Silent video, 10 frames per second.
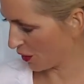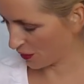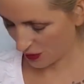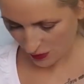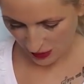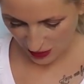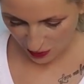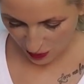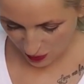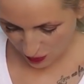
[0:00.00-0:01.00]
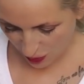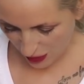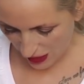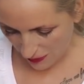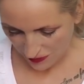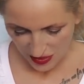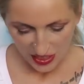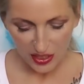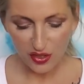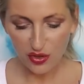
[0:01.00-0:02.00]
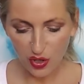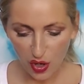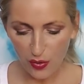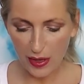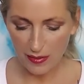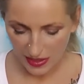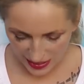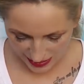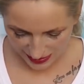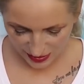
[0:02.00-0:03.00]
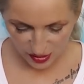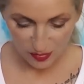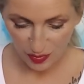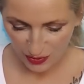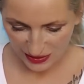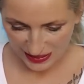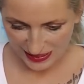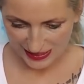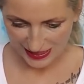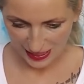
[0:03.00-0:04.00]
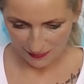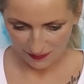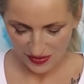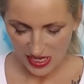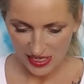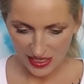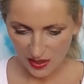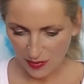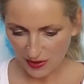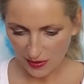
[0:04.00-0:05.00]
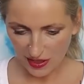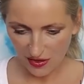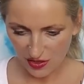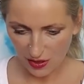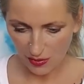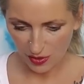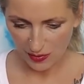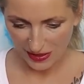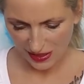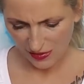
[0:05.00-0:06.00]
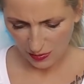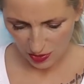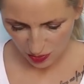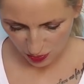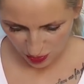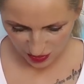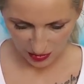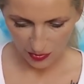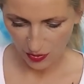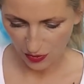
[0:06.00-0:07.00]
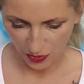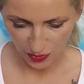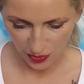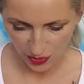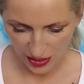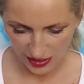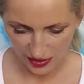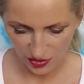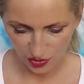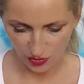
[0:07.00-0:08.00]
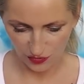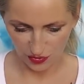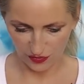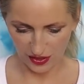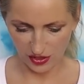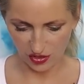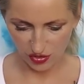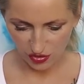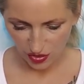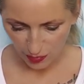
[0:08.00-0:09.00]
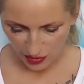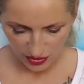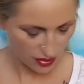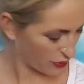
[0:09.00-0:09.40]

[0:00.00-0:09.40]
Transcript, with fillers: wygląda, słuchajcie. To jest góra i dołem jest spódnica. Ja nie pamiętam jaki ja wzięłam rozmiar, zaraz Wam jeszcze doczytam. Oj, oj, oj, Aga, czy Ty w to wejdziesz, czy to nie będzie